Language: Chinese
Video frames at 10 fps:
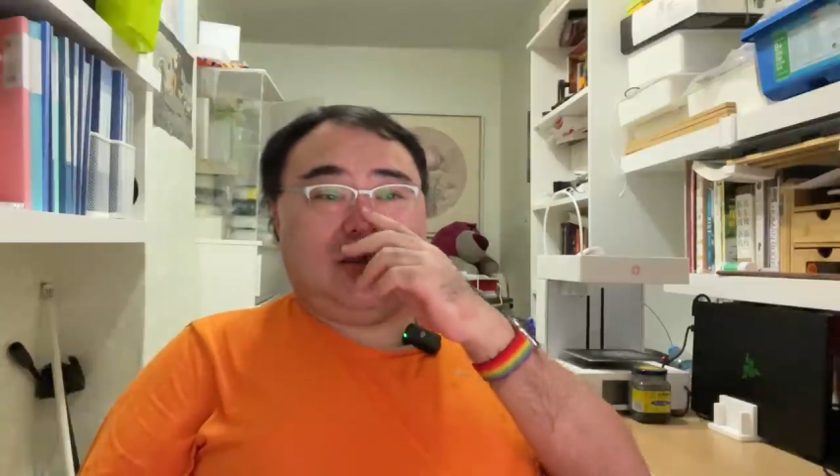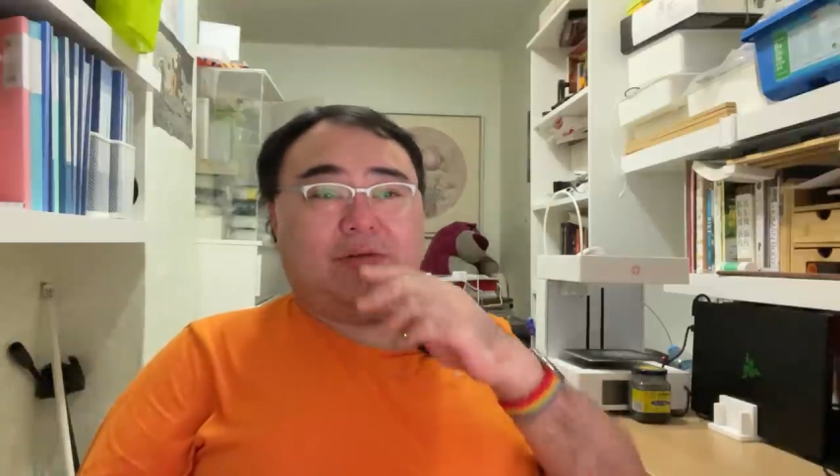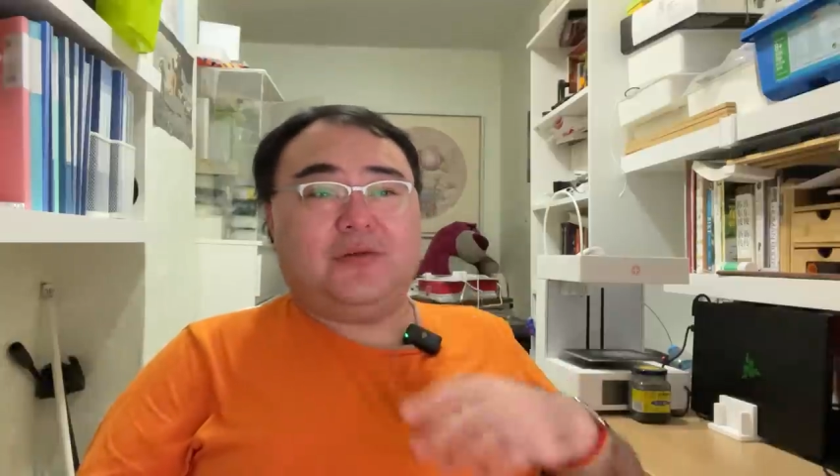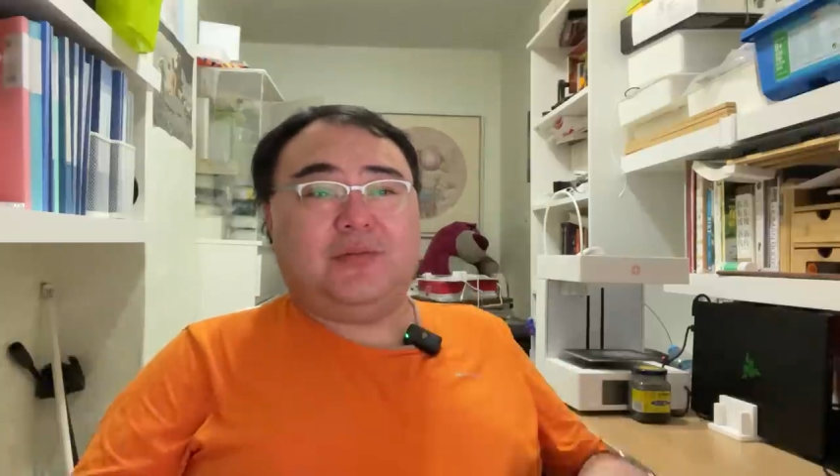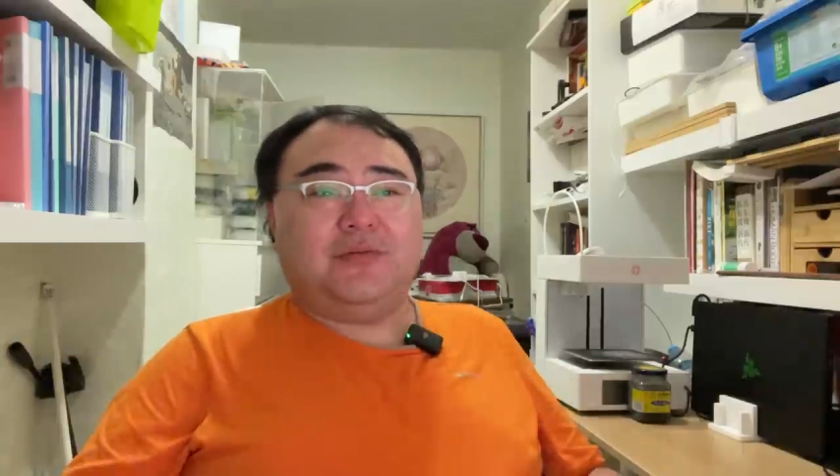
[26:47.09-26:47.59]

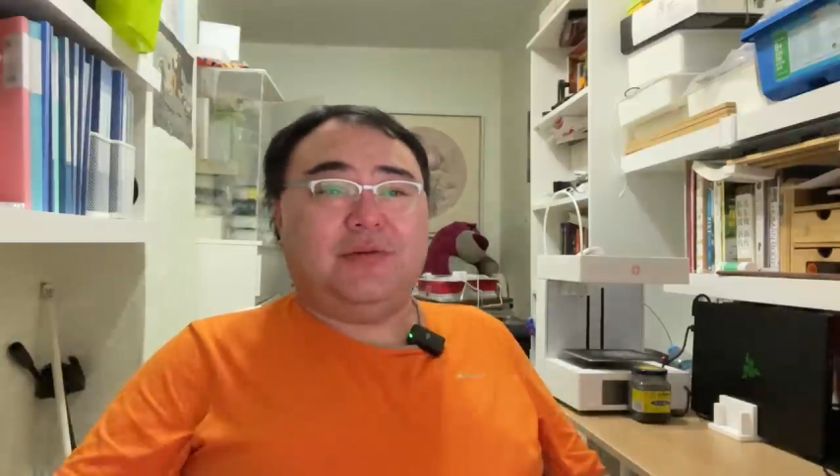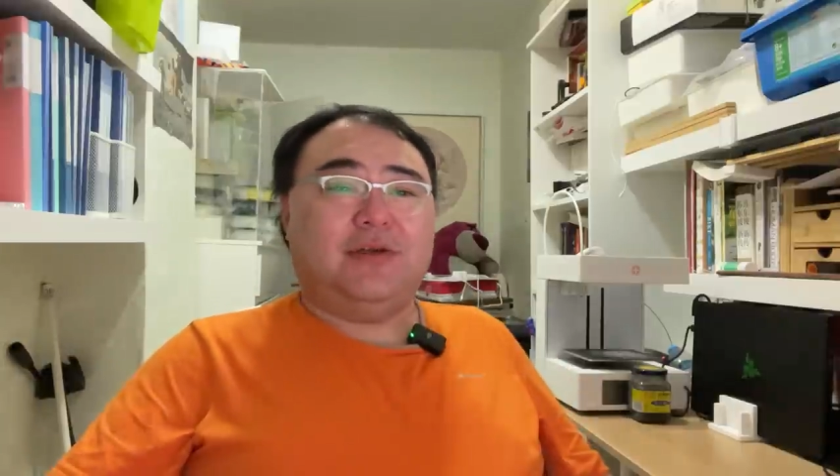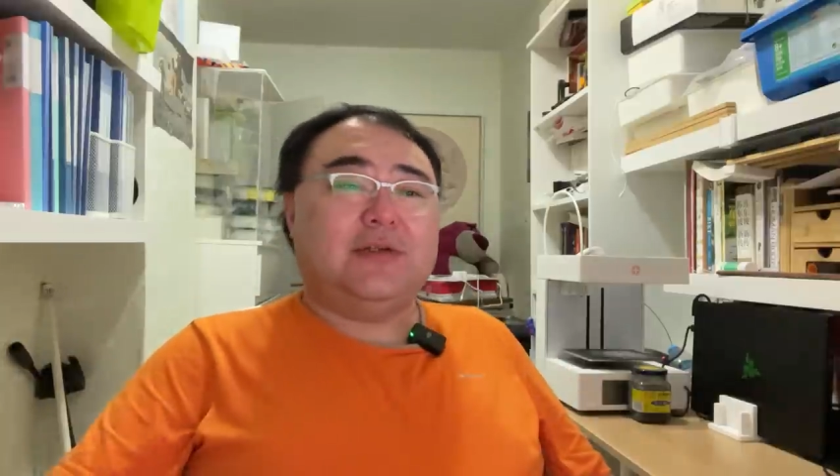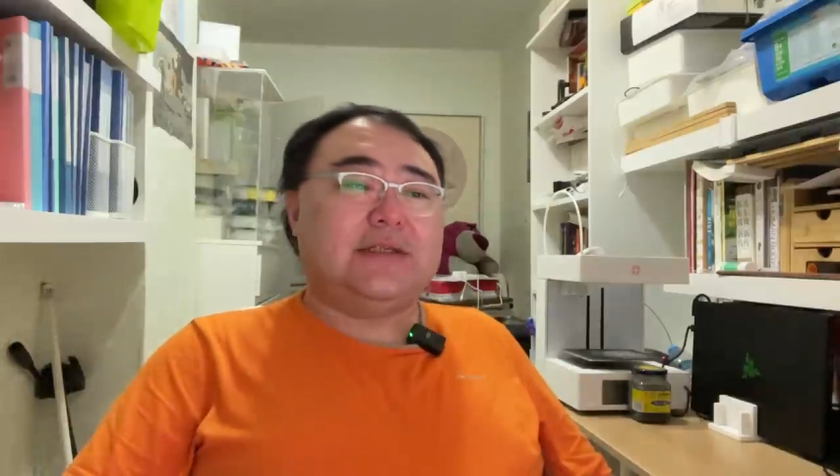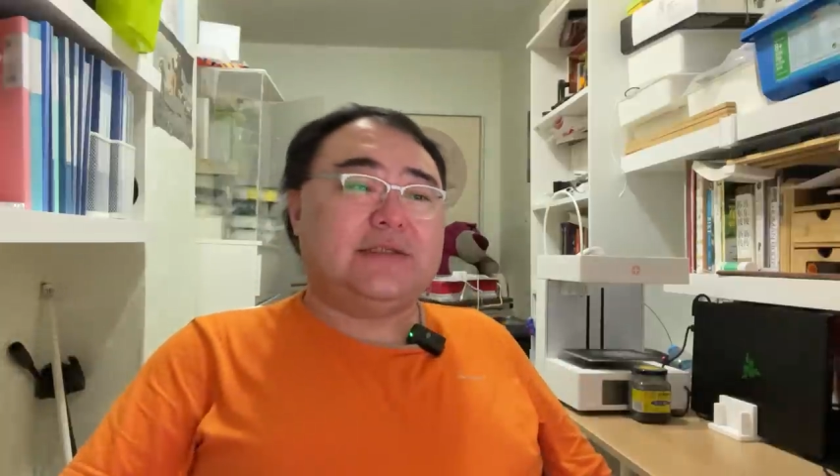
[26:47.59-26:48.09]
多么多么
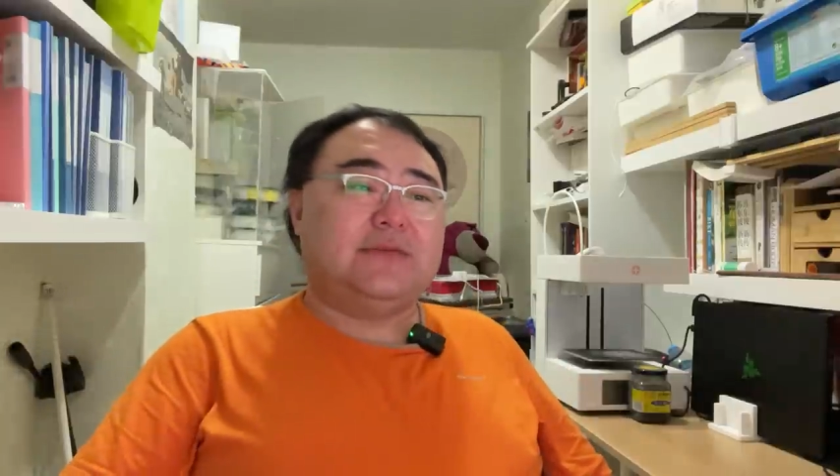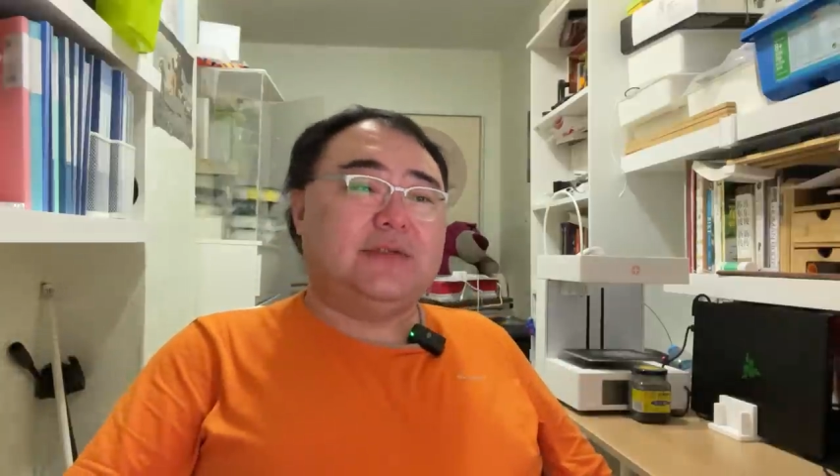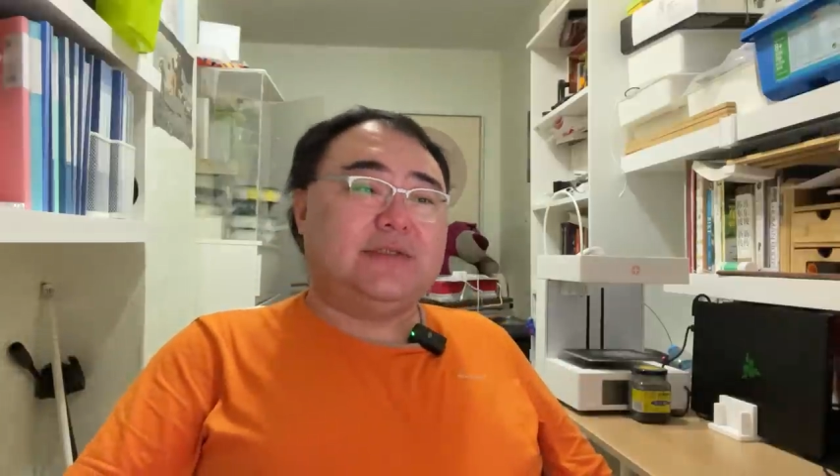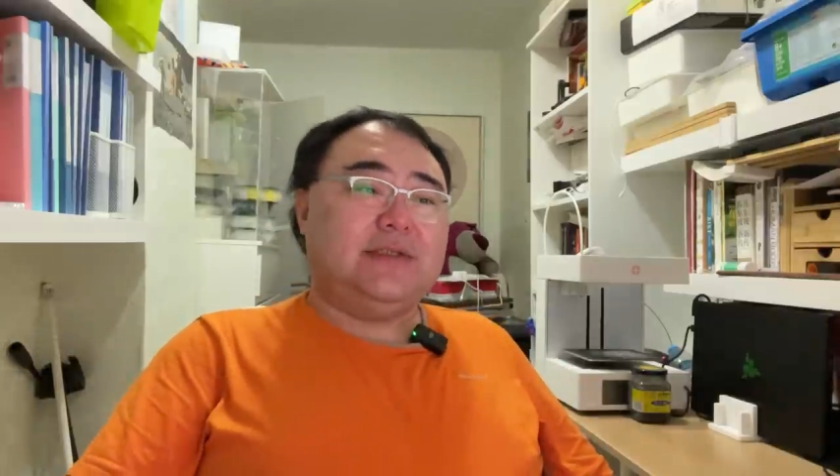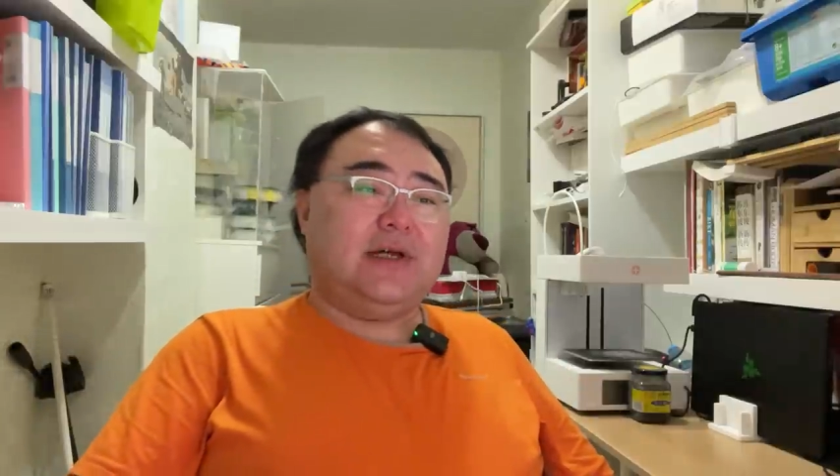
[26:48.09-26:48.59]
有意思！我
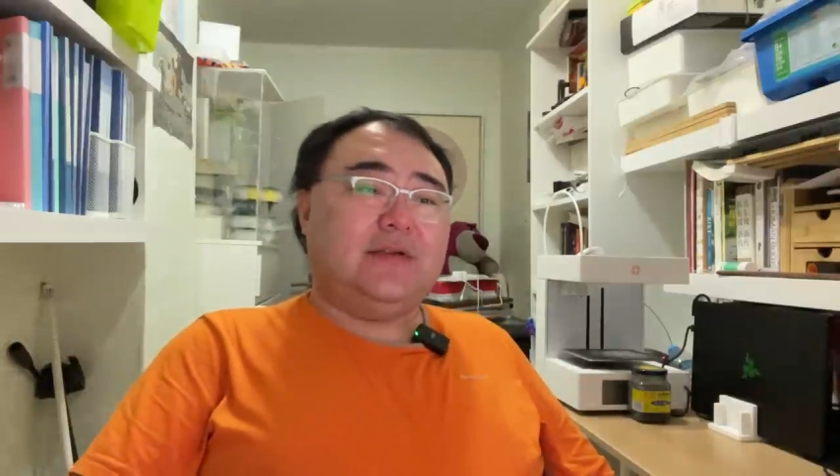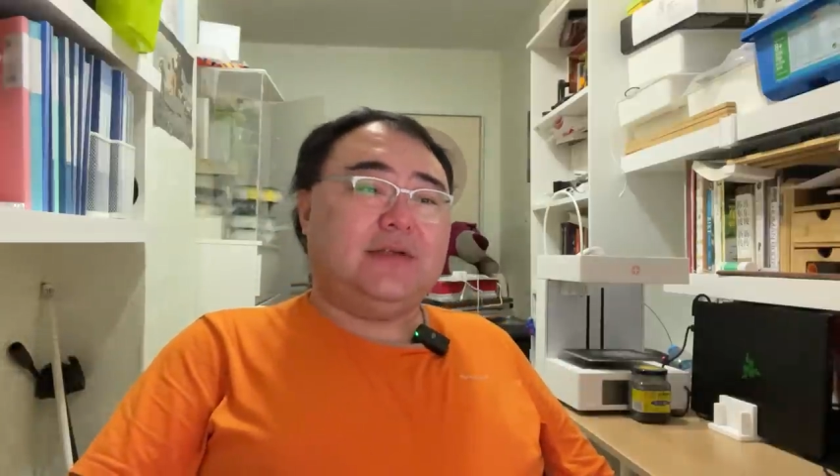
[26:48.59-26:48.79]
记得好